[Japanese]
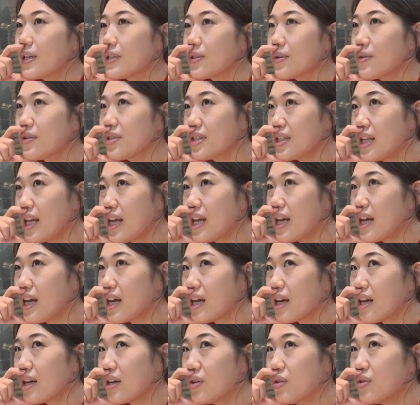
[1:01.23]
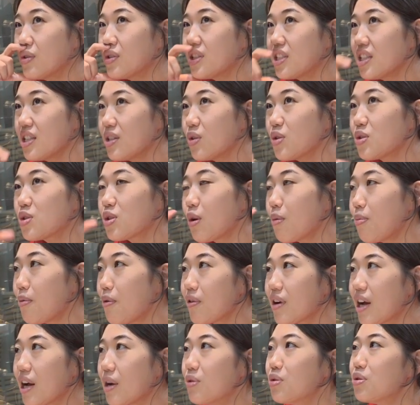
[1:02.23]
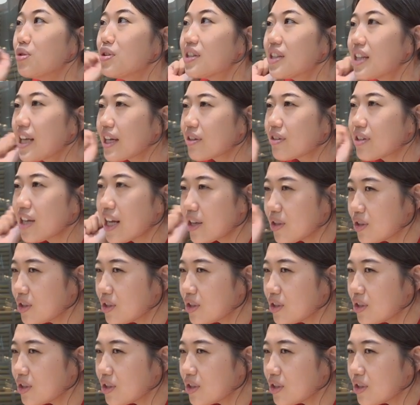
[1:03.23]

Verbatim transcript: そしてうちの祖母が打ってくれ